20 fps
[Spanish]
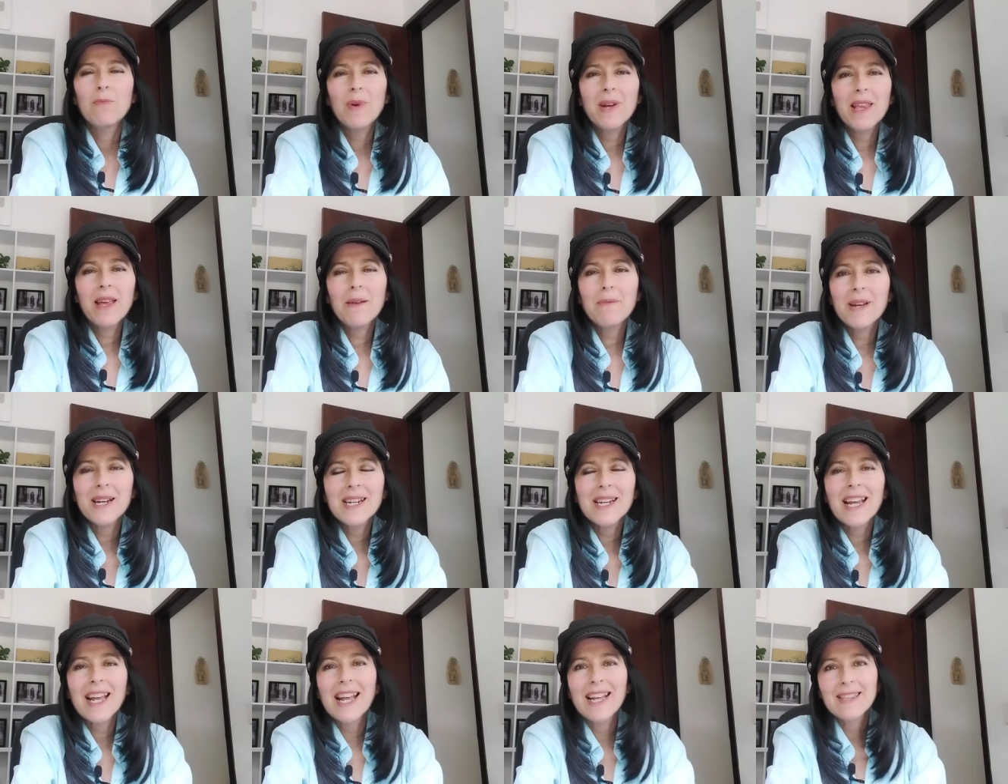puede
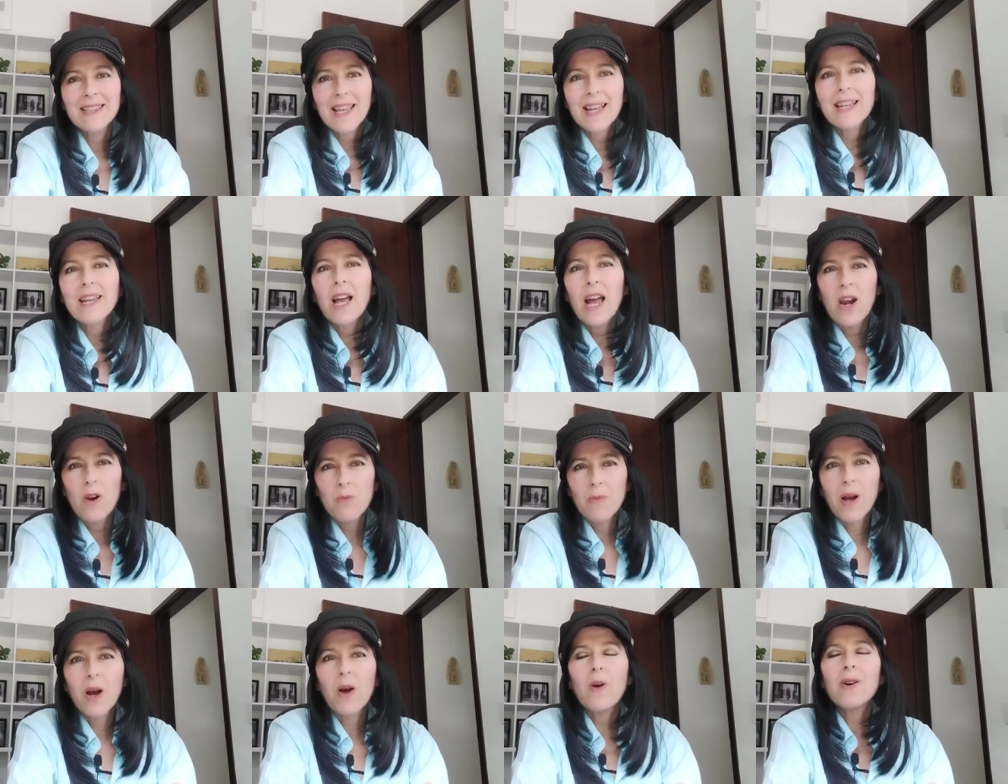haber gente que a
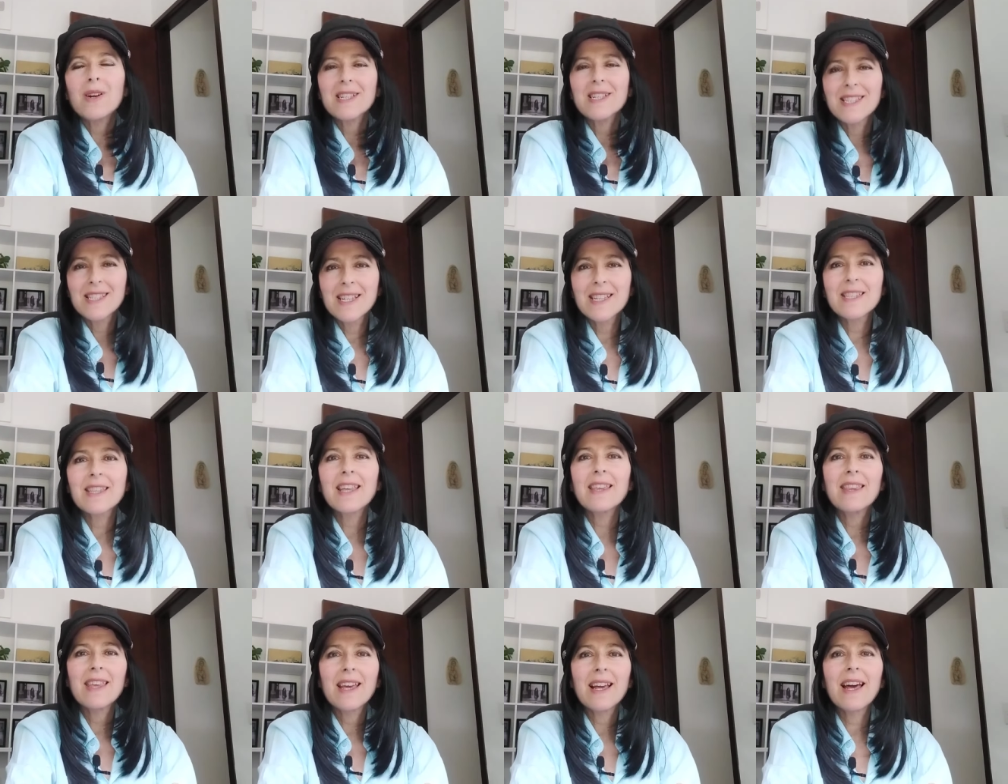lo mejor sí
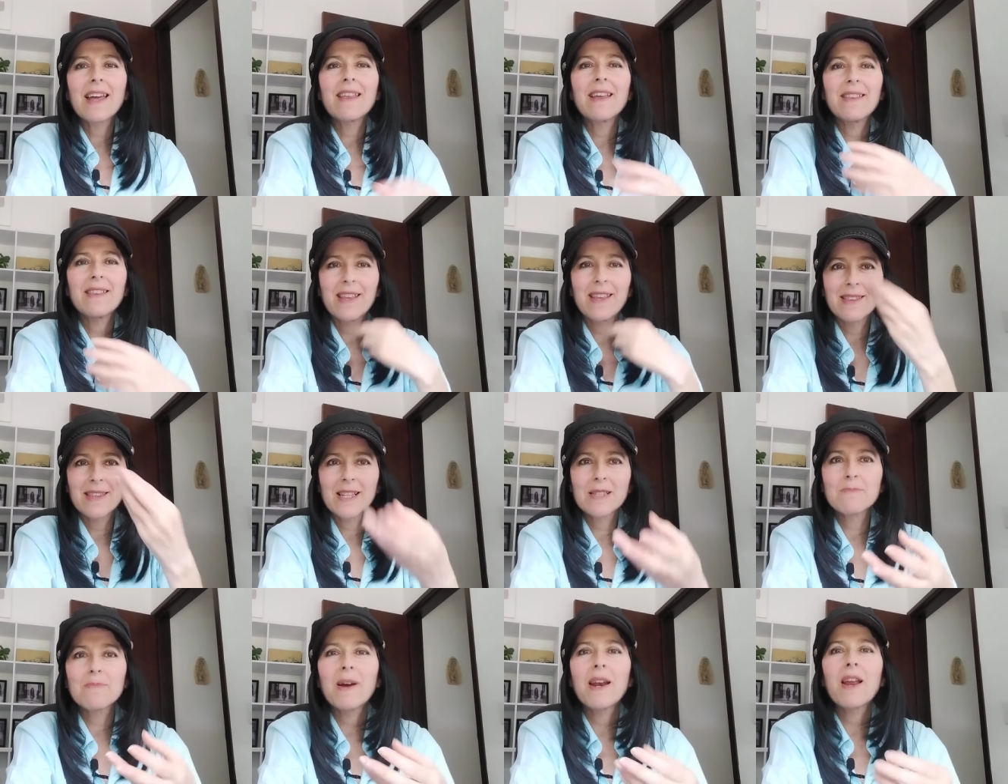te diga de dientes